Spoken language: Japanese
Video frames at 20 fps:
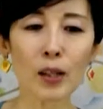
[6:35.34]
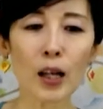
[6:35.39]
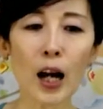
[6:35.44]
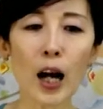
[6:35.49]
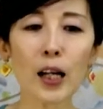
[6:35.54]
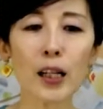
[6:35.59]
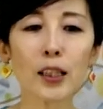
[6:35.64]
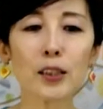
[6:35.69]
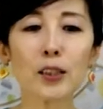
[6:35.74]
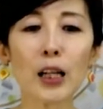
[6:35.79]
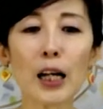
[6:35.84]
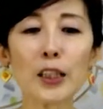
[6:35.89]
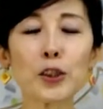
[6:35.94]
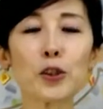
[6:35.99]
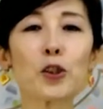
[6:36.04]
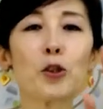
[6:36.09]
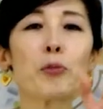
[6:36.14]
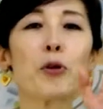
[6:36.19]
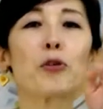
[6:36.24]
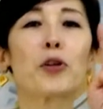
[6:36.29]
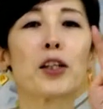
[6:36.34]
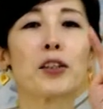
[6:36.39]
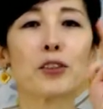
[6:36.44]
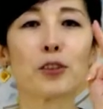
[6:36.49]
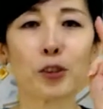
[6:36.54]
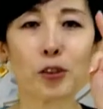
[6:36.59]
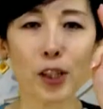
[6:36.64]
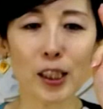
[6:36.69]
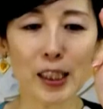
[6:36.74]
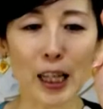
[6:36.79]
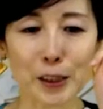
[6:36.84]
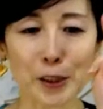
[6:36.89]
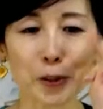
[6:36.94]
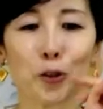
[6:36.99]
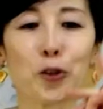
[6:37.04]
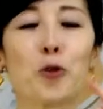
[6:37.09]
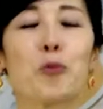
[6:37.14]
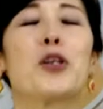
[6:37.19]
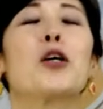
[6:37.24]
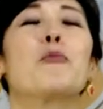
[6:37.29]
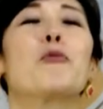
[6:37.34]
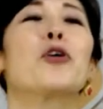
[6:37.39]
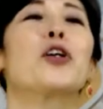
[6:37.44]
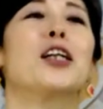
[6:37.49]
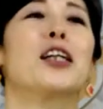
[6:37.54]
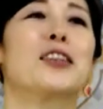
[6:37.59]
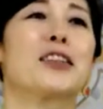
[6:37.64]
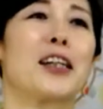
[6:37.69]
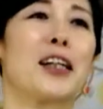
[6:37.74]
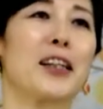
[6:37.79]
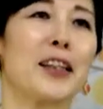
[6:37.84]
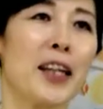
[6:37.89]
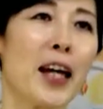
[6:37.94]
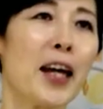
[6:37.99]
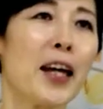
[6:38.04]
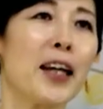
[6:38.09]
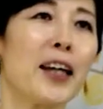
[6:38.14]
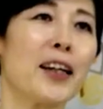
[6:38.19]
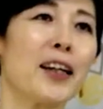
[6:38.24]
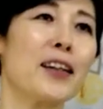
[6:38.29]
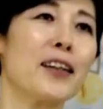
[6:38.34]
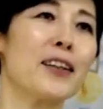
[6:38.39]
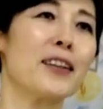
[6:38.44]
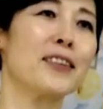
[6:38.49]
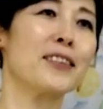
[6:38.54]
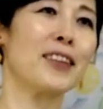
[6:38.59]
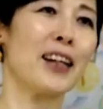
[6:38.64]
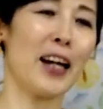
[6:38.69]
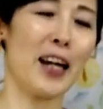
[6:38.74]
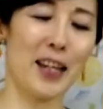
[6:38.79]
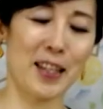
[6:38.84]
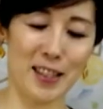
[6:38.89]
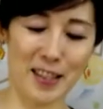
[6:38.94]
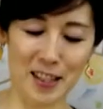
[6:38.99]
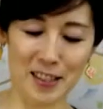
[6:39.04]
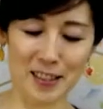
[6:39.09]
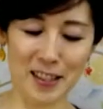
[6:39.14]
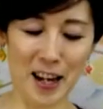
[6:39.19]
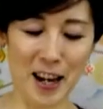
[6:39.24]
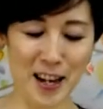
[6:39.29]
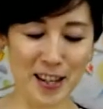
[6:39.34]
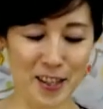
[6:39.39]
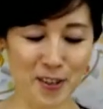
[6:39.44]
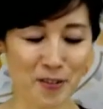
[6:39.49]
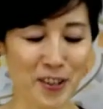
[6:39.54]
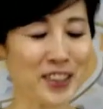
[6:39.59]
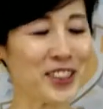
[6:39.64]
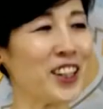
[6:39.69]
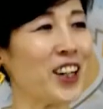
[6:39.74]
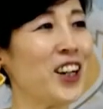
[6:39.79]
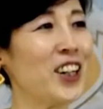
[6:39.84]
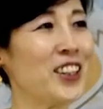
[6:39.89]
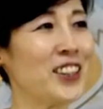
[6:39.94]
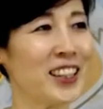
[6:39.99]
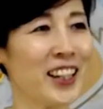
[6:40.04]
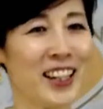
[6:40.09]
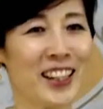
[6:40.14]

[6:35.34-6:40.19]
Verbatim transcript: あ、足の指折れる人だったら足の指でもいいですけどね。はい、いいですか？いきますよ。